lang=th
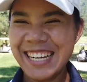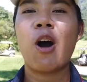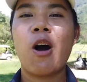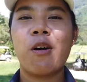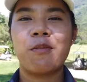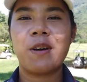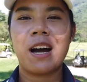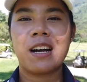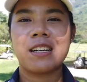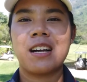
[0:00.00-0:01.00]
ก็
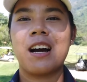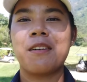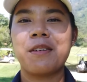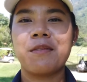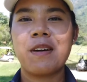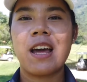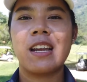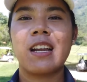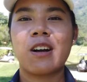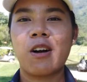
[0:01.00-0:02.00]
ฝากแฟ
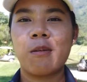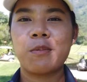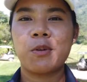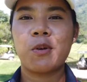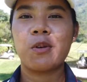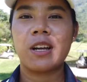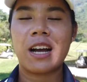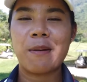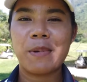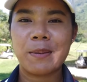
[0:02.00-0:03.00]
นๆนักกอล์ฟทุกคน
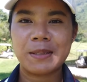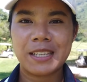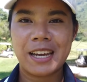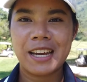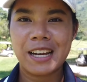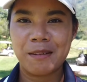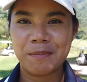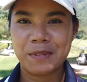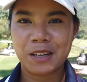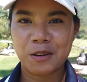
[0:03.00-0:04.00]
นะคะ เป็นกำลังใจให้
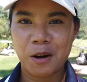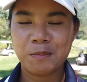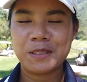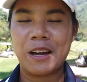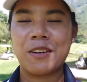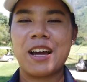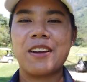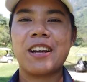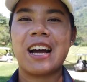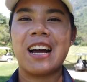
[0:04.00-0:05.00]
กับนักกอล์ฟสาวไท
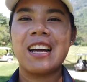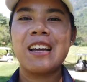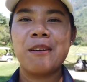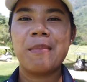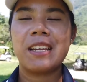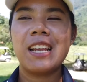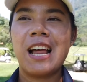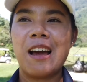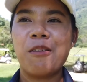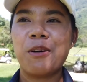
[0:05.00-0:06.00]
ยด้วยค่ะ แมตช์
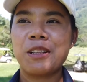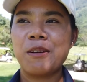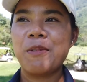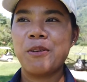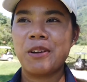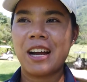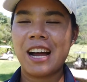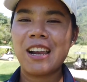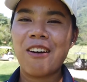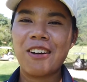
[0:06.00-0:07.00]
ที่แล้ววอเตอร์มิล
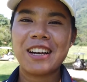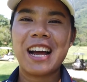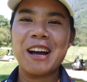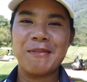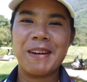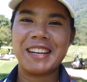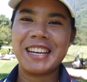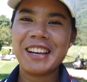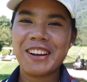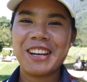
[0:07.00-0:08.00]
นะคะร้อนค่ะ แมต
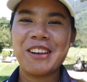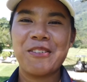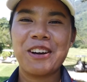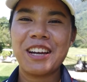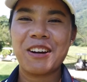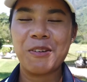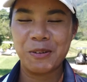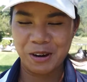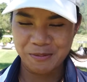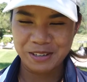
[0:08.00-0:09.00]
ช์นี้รอยันฮิลก็ยังค
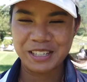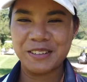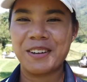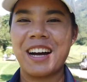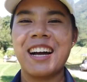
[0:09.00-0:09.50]
งร้อนเหมือนเดิม